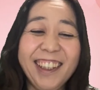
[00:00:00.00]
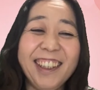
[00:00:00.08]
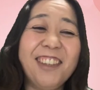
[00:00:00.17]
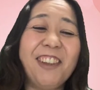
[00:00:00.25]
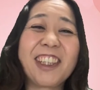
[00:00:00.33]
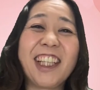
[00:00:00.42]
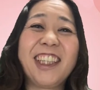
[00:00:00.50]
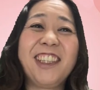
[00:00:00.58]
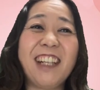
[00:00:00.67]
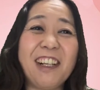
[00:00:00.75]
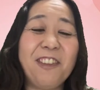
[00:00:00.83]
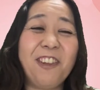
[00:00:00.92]
でも私
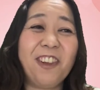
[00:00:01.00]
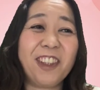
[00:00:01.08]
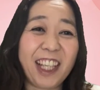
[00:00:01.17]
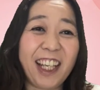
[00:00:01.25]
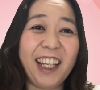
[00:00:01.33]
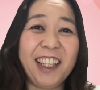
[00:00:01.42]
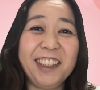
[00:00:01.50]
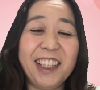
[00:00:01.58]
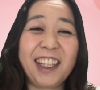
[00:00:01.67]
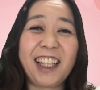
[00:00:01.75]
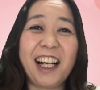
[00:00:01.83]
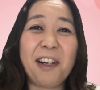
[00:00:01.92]
はもうね、
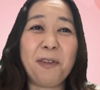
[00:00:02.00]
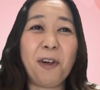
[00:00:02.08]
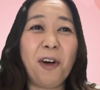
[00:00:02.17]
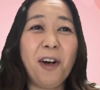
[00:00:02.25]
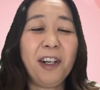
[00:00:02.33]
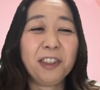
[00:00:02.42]
なんかも